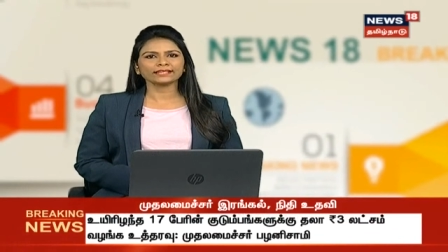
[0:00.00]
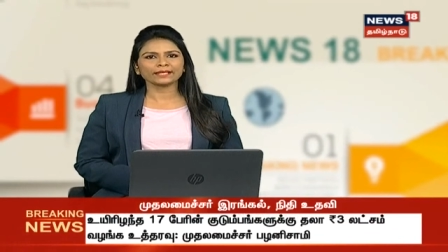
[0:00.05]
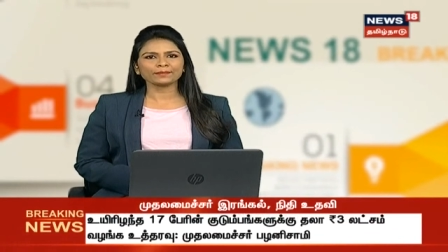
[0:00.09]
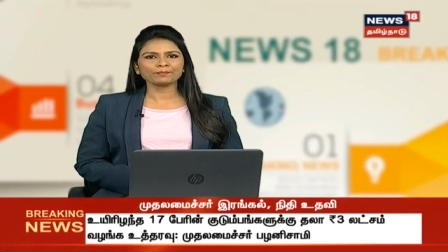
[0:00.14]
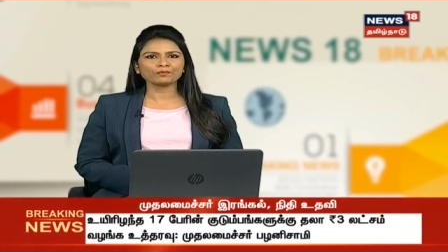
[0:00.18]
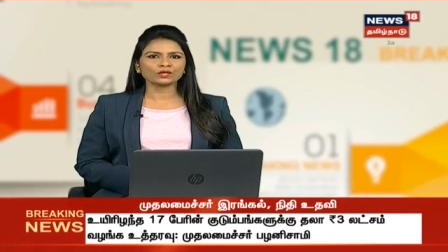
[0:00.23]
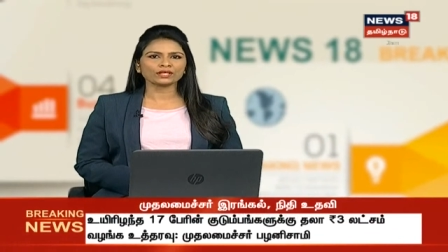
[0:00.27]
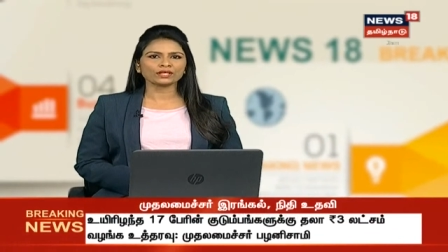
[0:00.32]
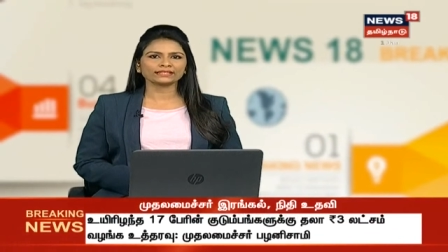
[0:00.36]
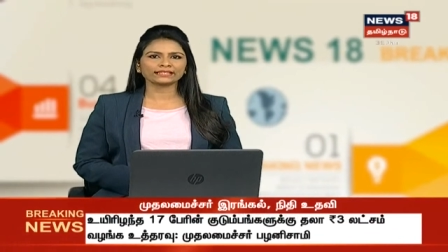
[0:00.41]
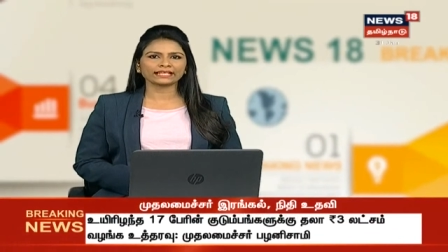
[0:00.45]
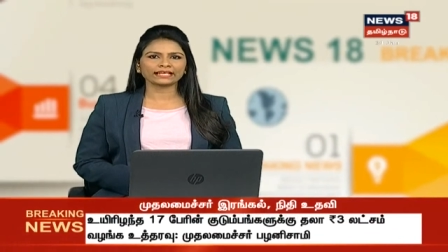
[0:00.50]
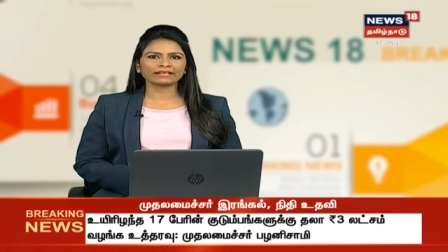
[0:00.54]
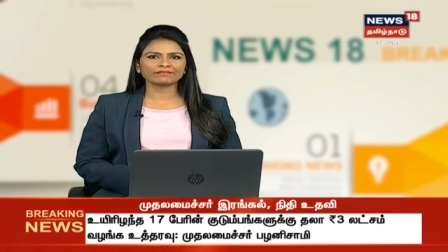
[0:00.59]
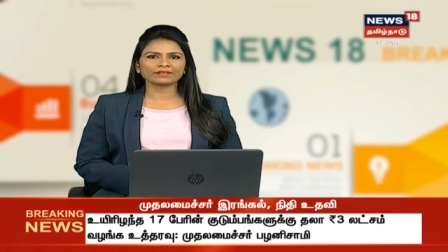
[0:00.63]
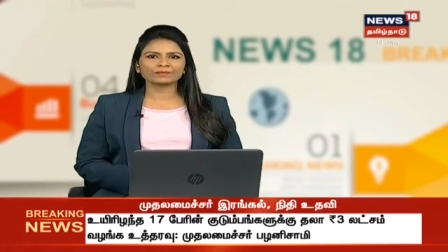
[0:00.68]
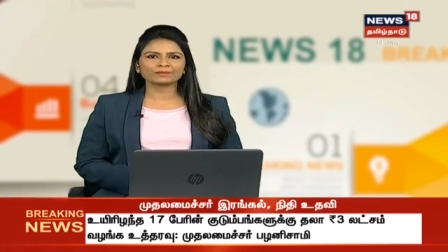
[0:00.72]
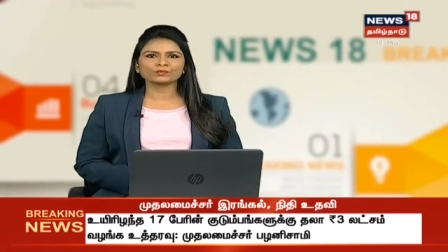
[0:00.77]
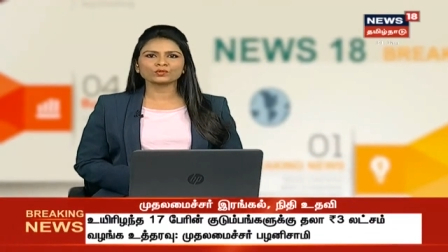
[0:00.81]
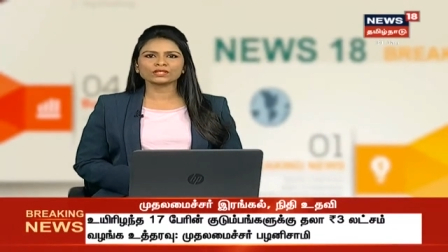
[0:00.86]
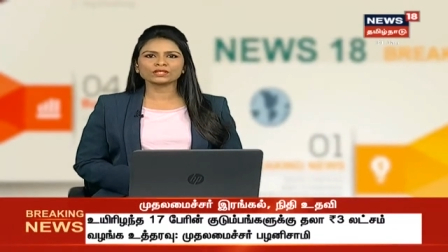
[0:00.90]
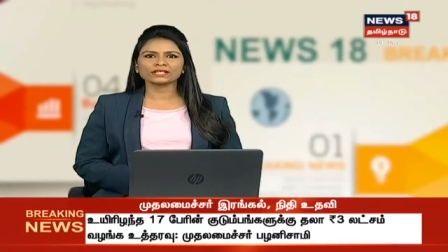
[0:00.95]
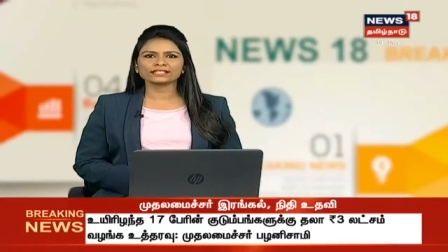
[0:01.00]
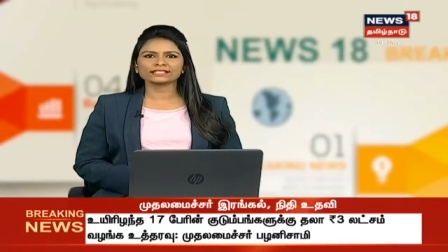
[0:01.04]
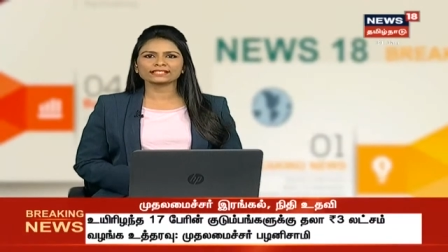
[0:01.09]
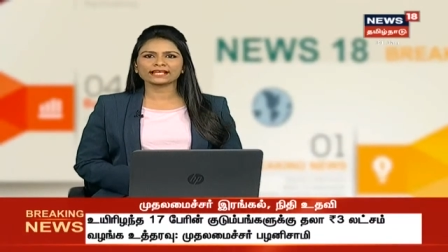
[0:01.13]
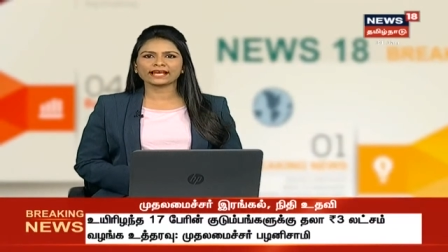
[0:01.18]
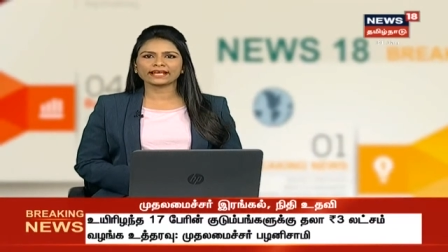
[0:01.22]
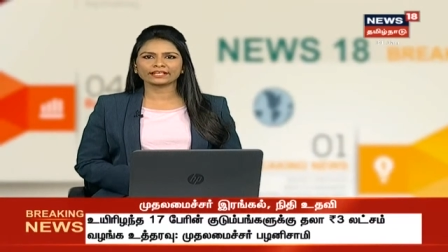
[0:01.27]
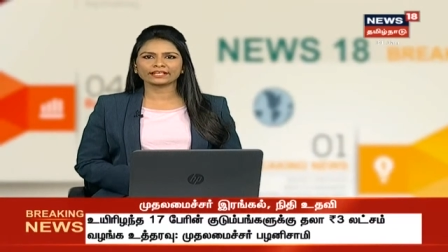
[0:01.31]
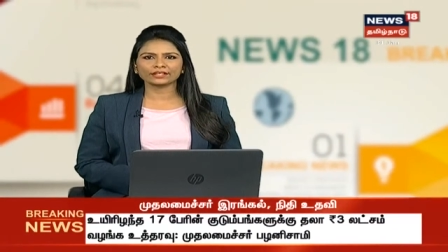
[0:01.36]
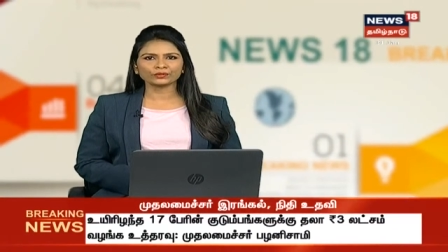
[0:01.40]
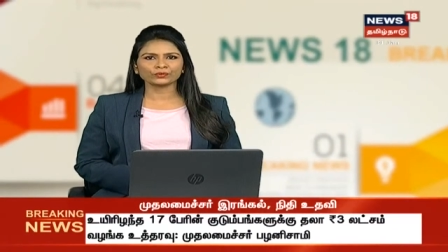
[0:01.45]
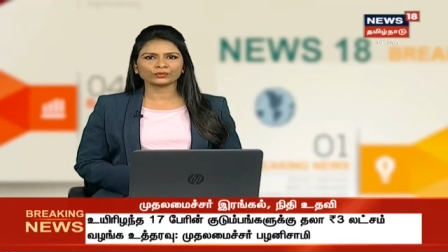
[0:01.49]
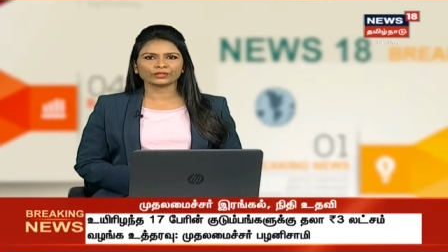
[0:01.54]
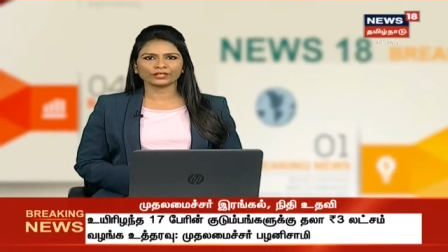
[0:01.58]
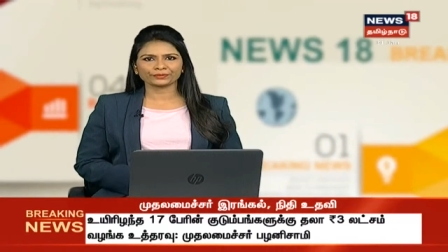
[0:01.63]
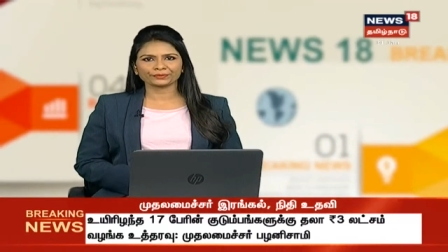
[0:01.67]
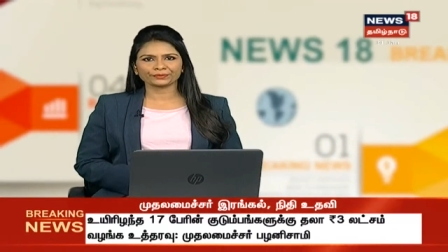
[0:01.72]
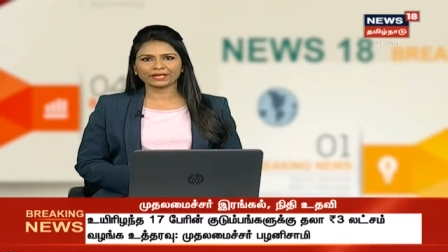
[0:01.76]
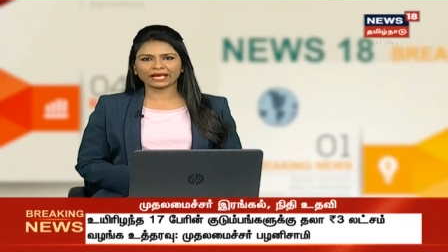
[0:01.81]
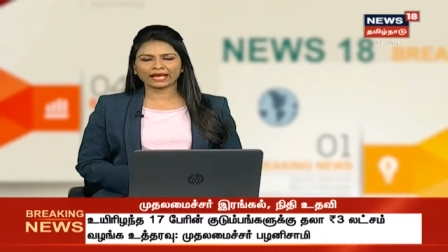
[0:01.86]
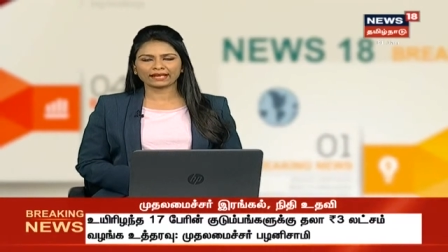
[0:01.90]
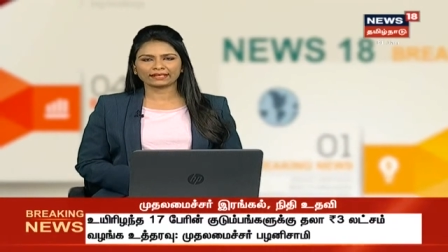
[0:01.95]
திமுக தலைவர் மு ஸ்டாலின்
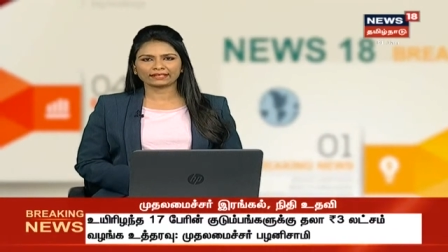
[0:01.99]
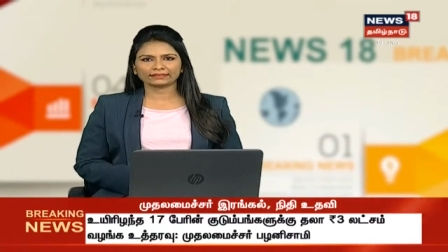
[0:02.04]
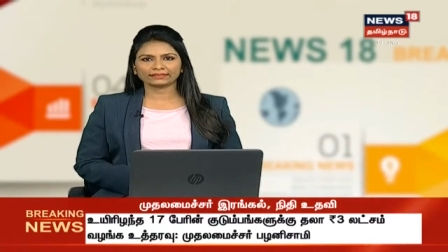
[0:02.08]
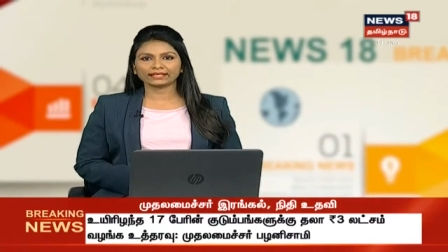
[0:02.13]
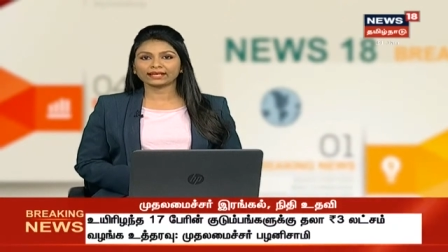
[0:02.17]
கூறியுள்ளார்